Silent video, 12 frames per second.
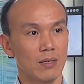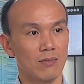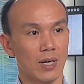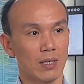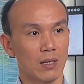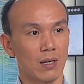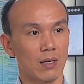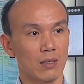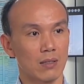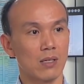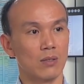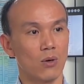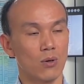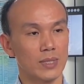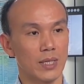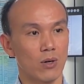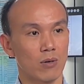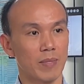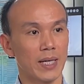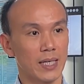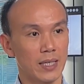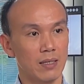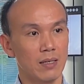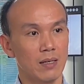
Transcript: và uh, cường độ sẽ còn mạnh lên.